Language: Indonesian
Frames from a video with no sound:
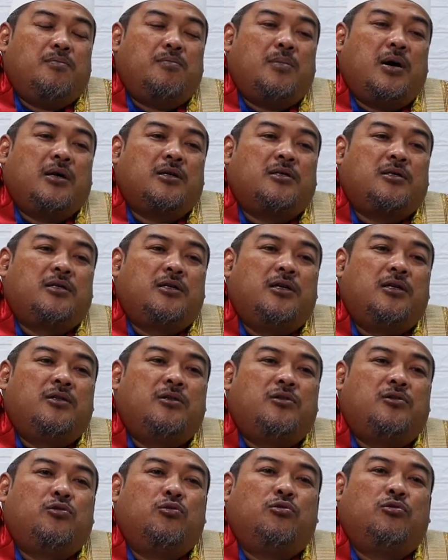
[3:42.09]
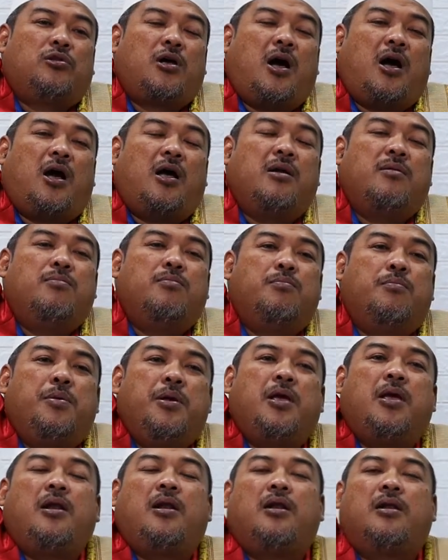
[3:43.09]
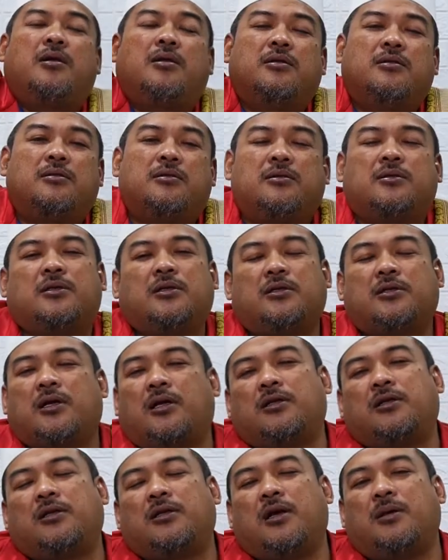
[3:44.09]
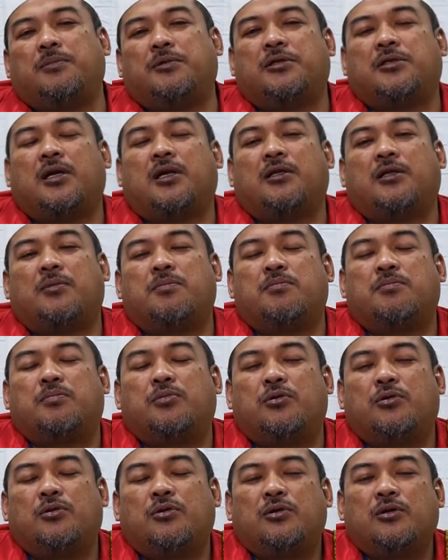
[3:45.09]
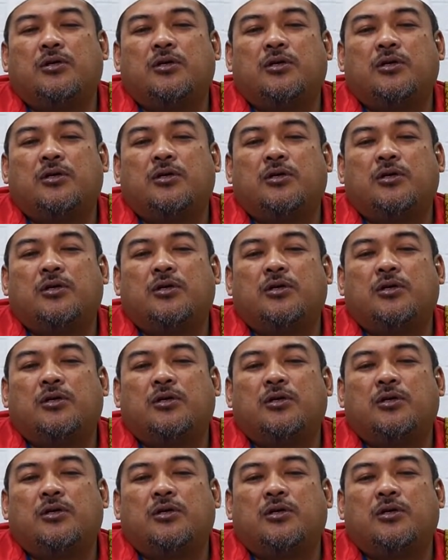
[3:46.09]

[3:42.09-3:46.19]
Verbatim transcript: masih jutaan mil kita tidak bisa tempuh.